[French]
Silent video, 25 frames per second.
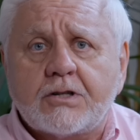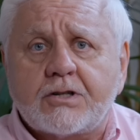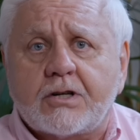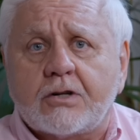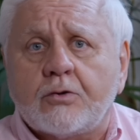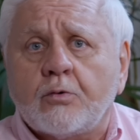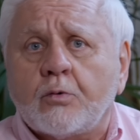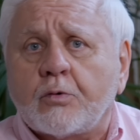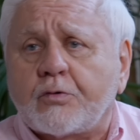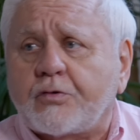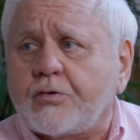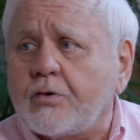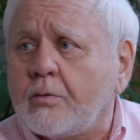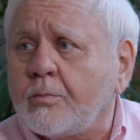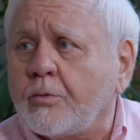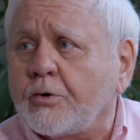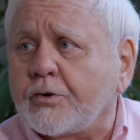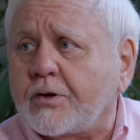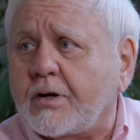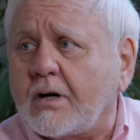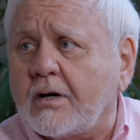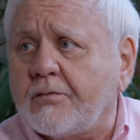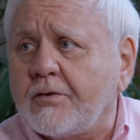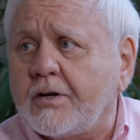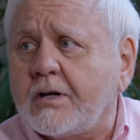j'ai non
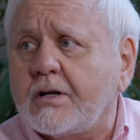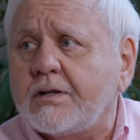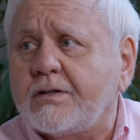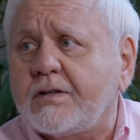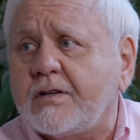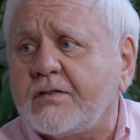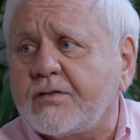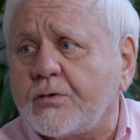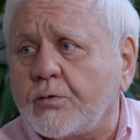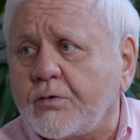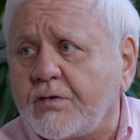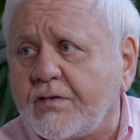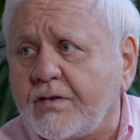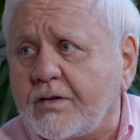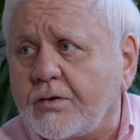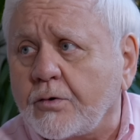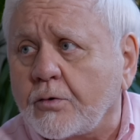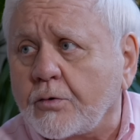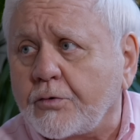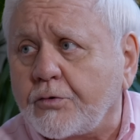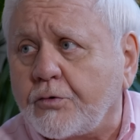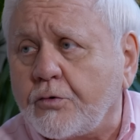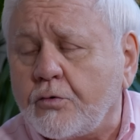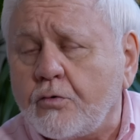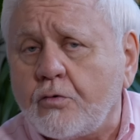seulement travaillé avec des
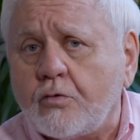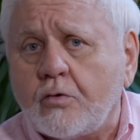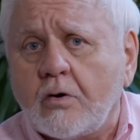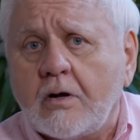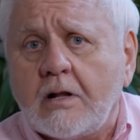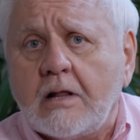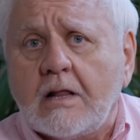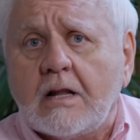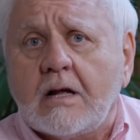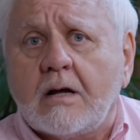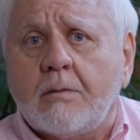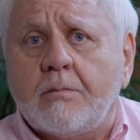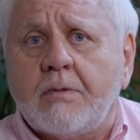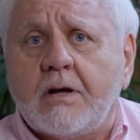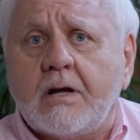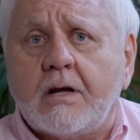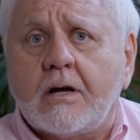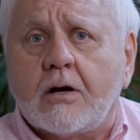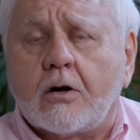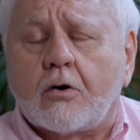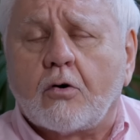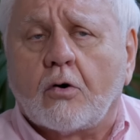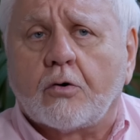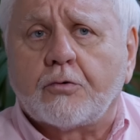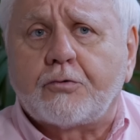Occidentaux,
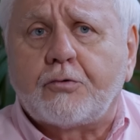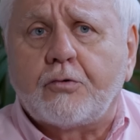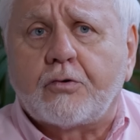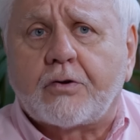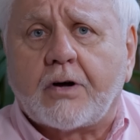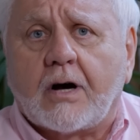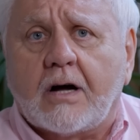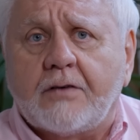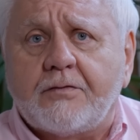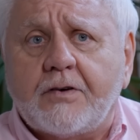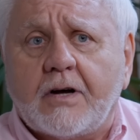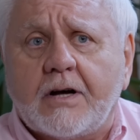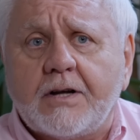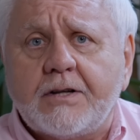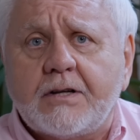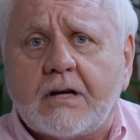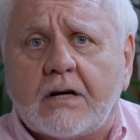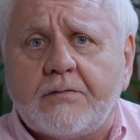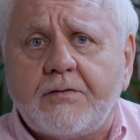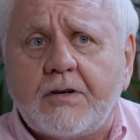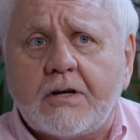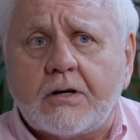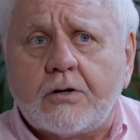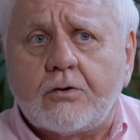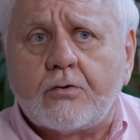mais quand tu travailles
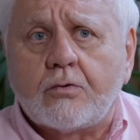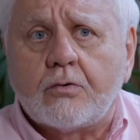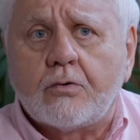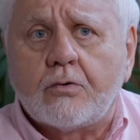avec,